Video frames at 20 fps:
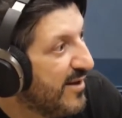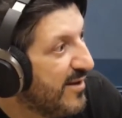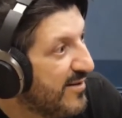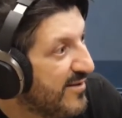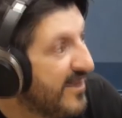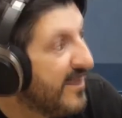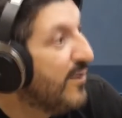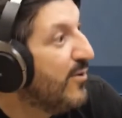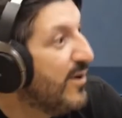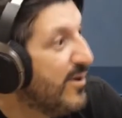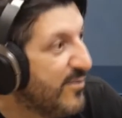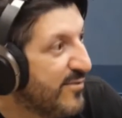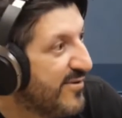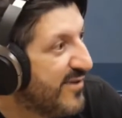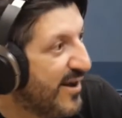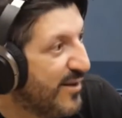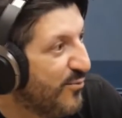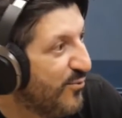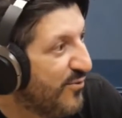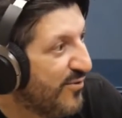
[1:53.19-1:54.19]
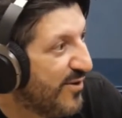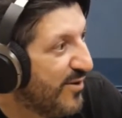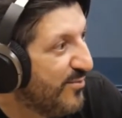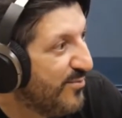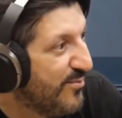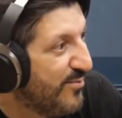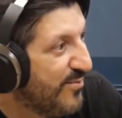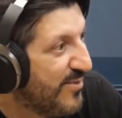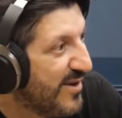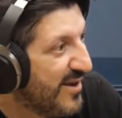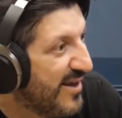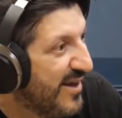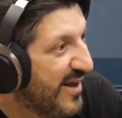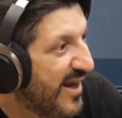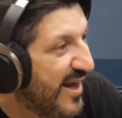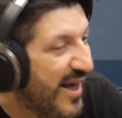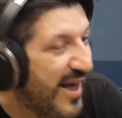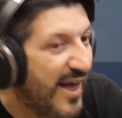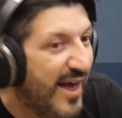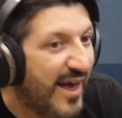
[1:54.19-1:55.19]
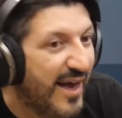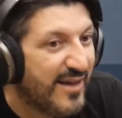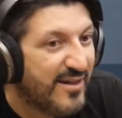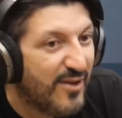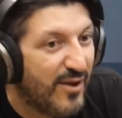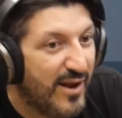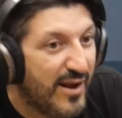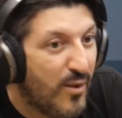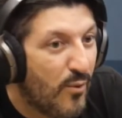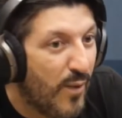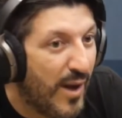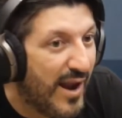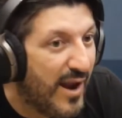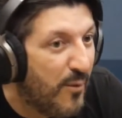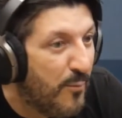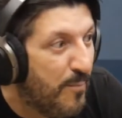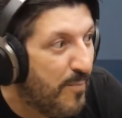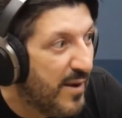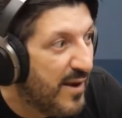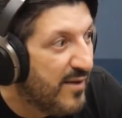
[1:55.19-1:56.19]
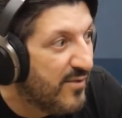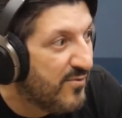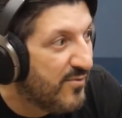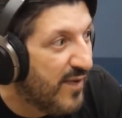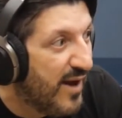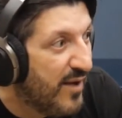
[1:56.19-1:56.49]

Senão ele não sai do chão nunca. Entendi. Então ele é iguala ao peso.